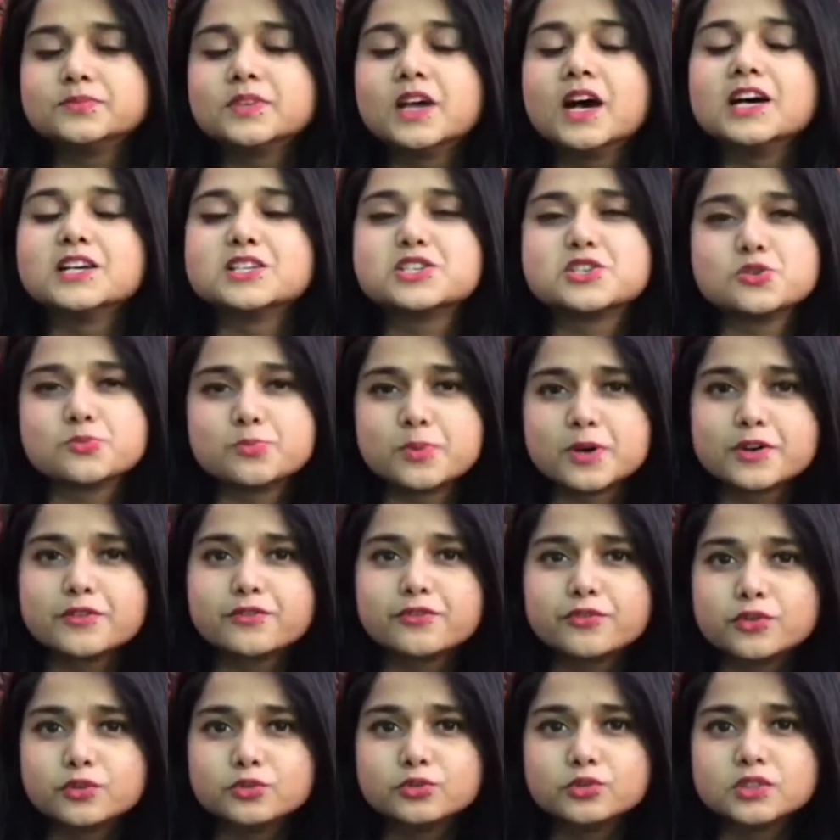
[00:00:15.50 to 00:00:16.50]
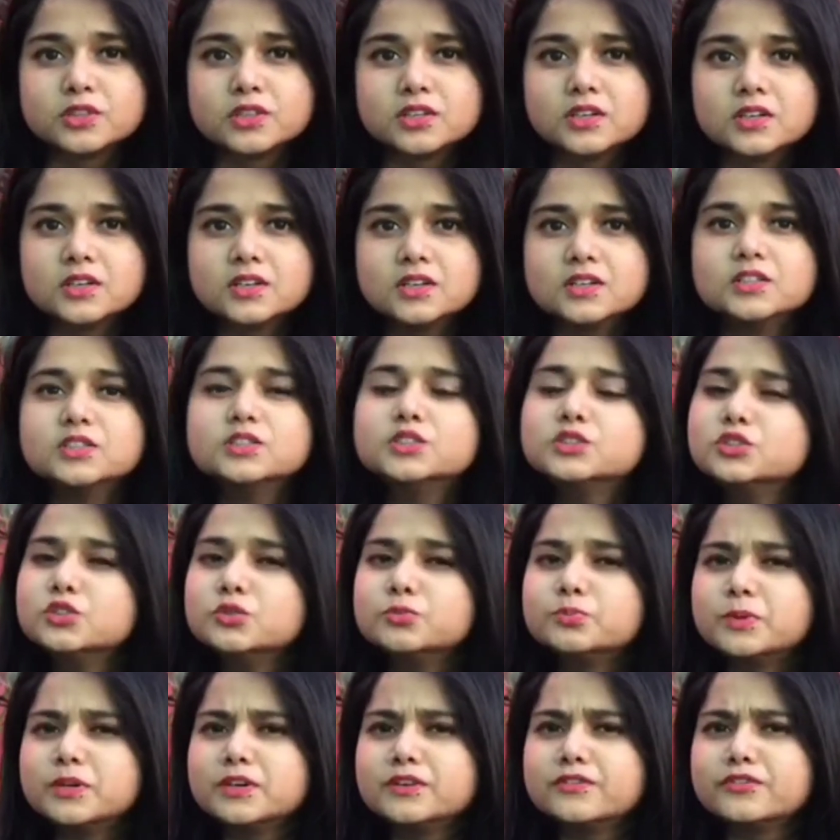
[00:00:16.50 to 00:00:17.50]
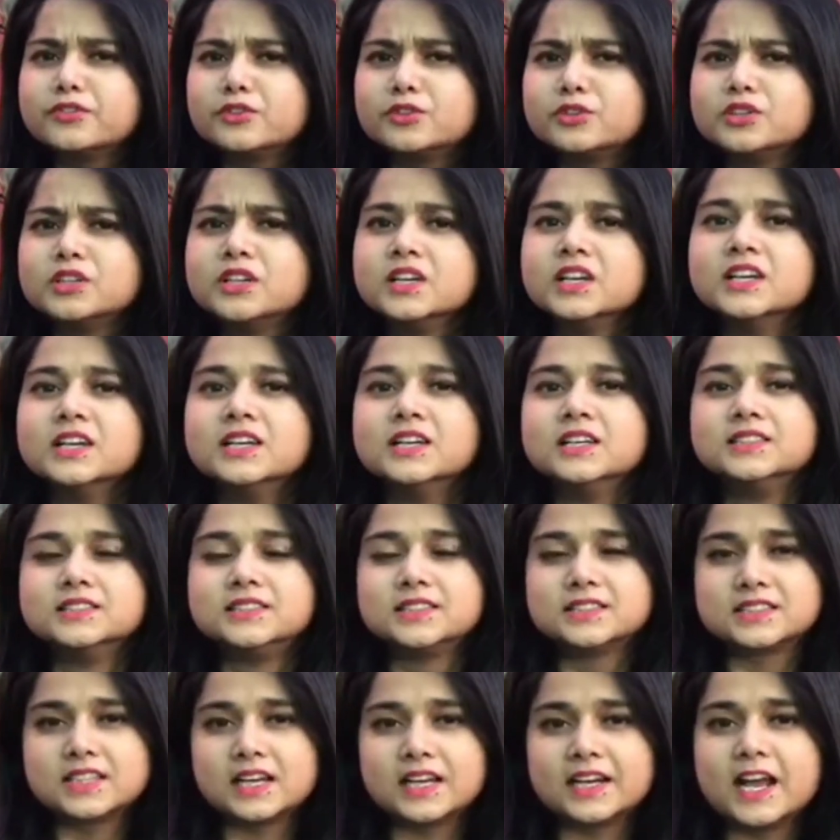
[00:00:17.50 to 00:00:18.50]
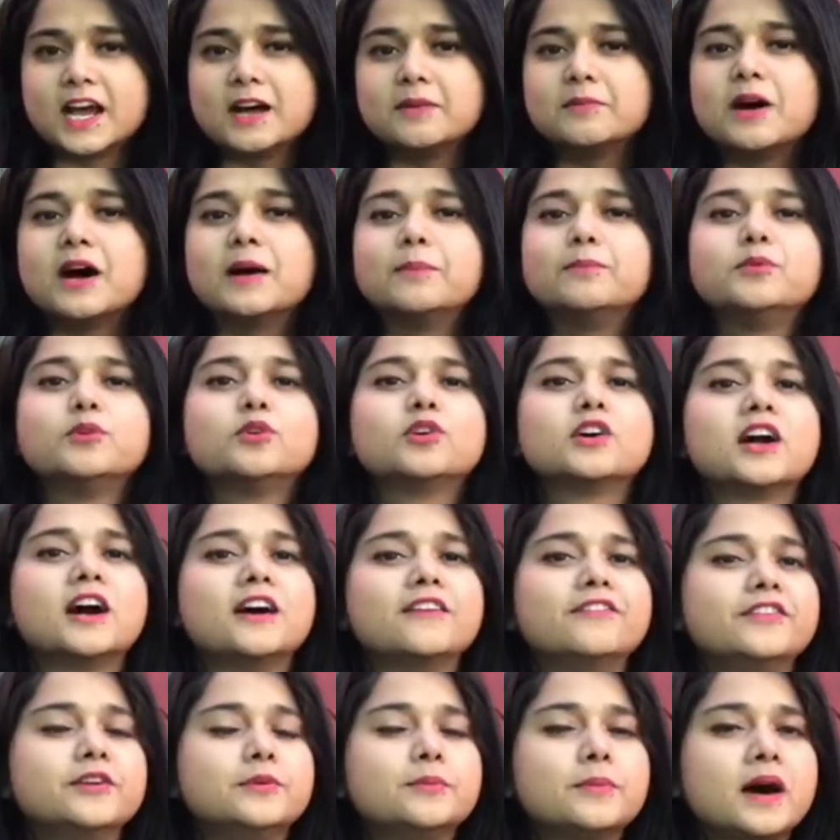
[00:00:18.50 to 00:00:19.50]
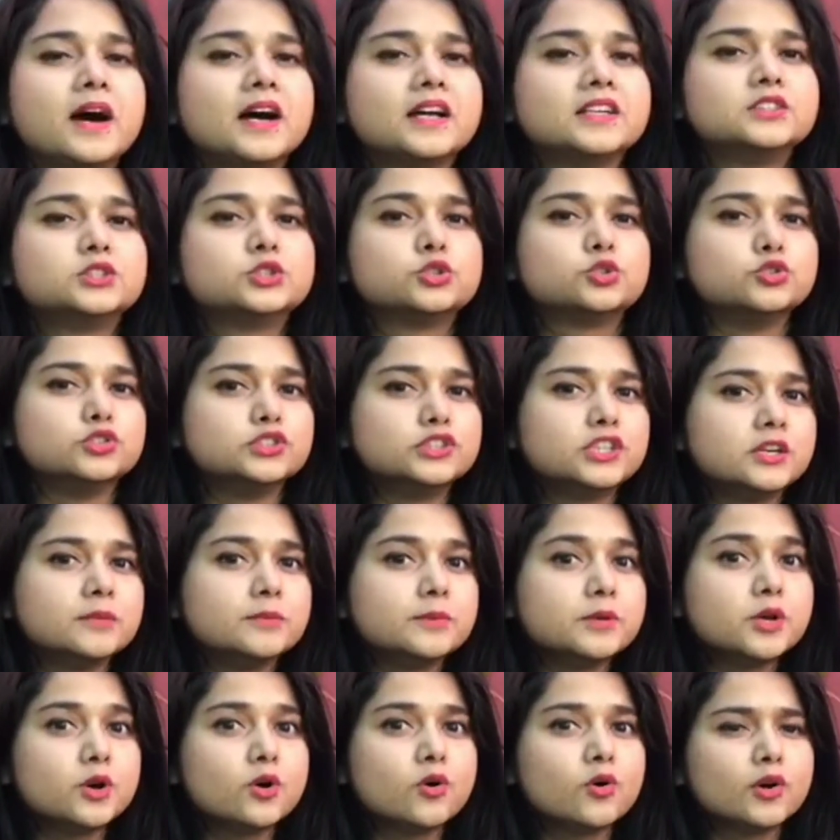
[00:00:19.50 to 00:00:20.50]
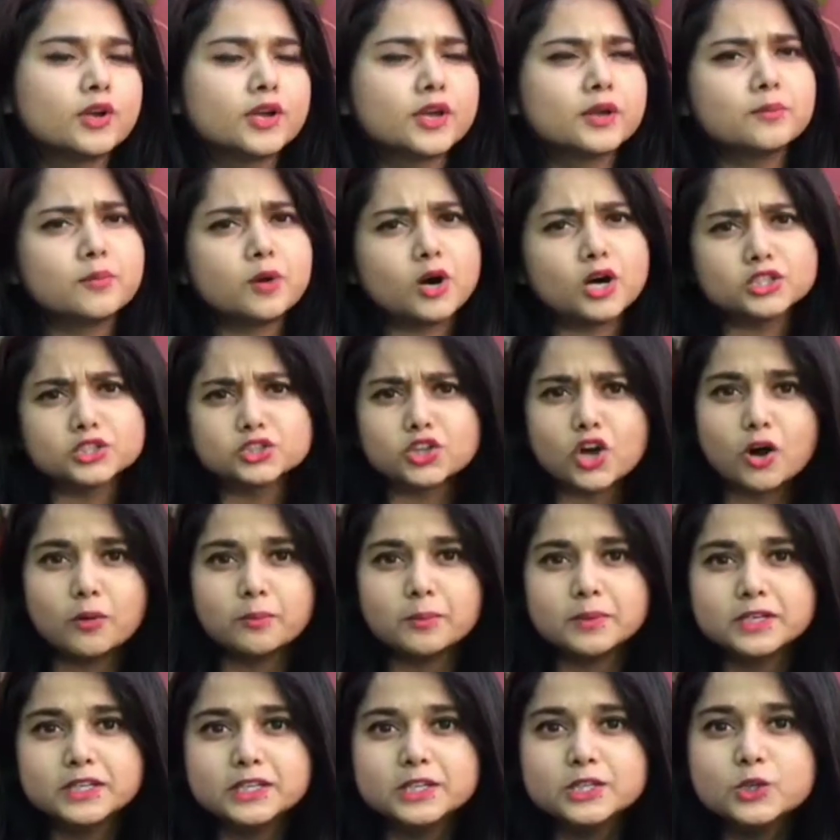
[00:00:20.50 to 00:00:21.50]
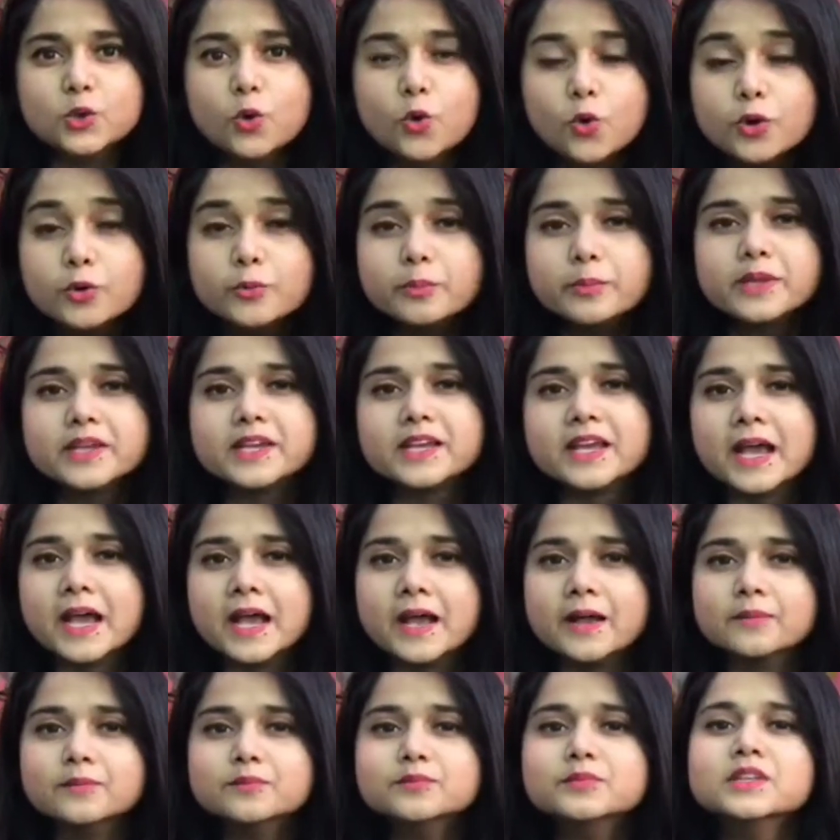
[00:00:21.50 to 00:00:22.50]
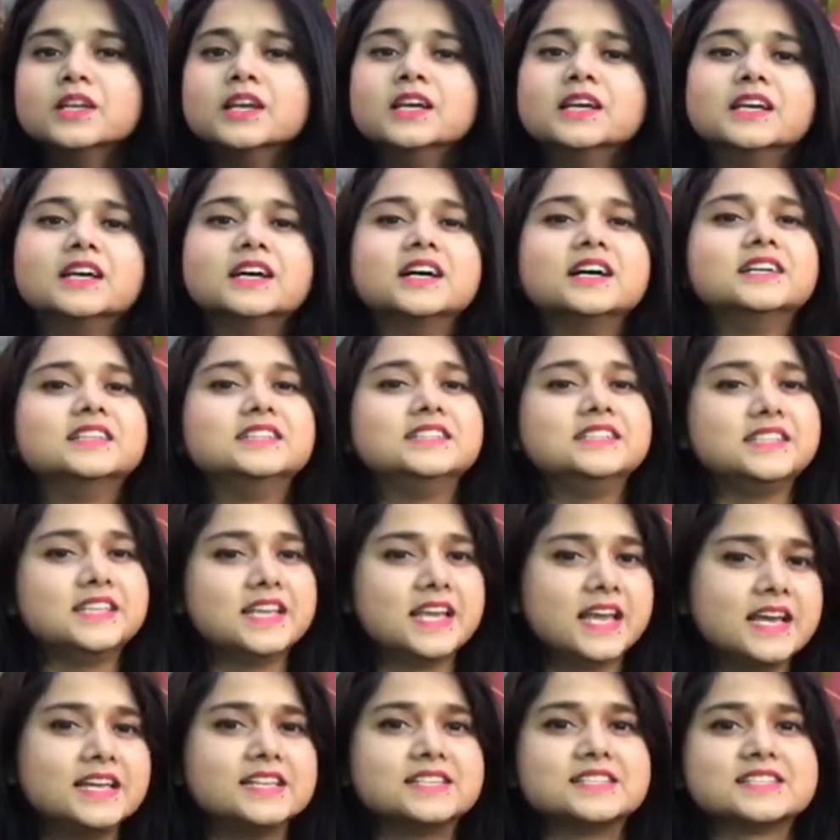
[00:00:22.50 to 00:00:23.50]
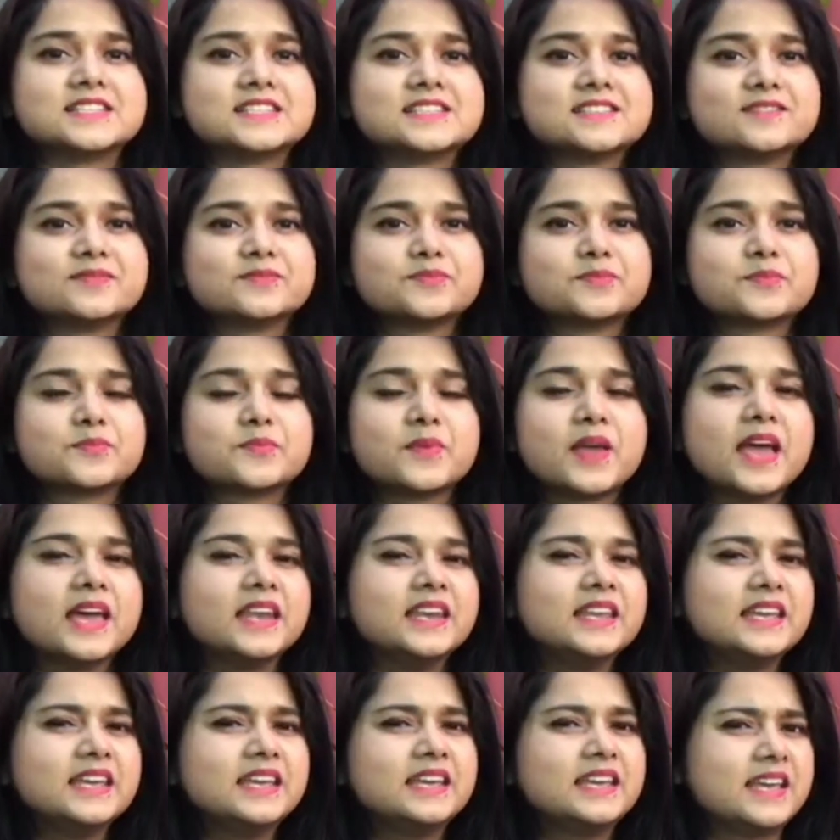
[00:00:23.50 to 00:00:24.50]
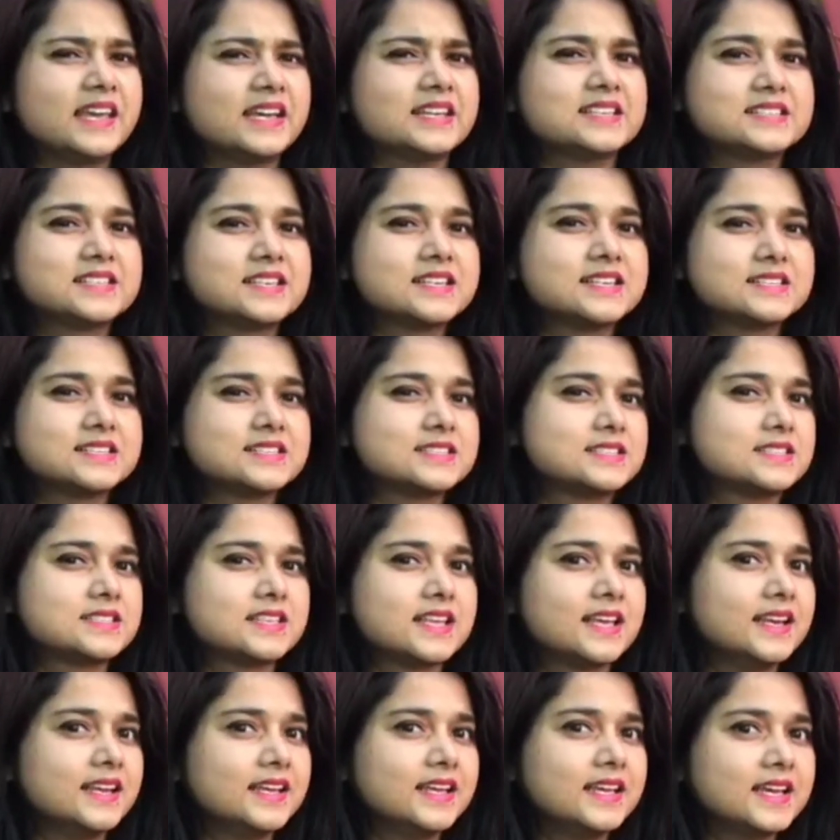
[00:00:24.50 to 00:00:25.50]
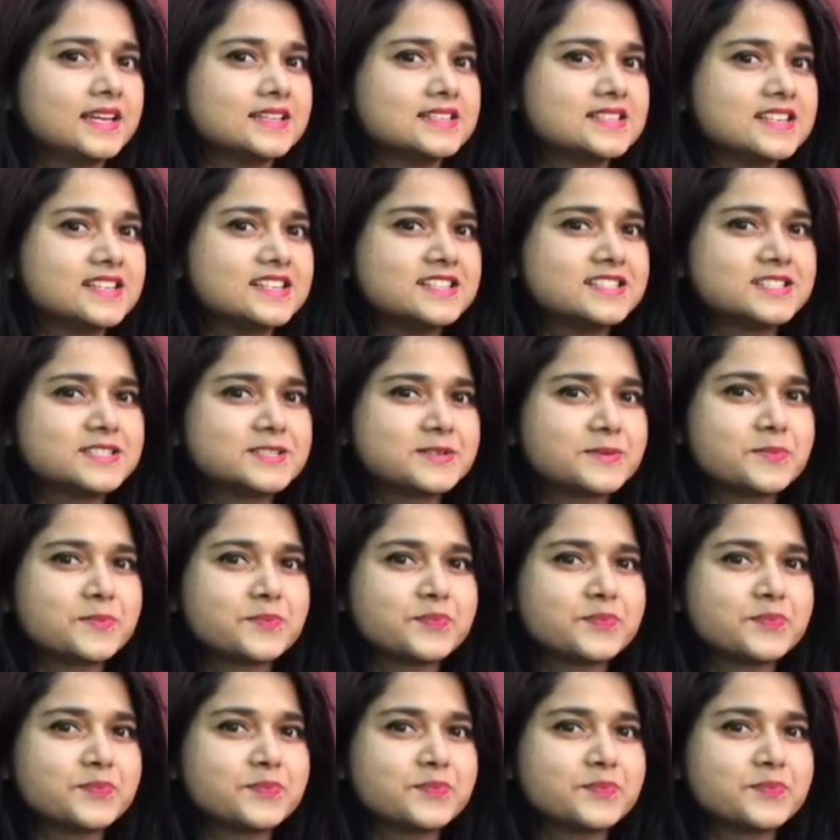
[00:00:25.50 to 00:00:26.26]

a super fruit. Super fruit जिसका नाम आप लोग काफ़ी बार सुनते भी होंगे बहुत कॉमनली नोन भी है यस एनी गेसेस एनी गेसेस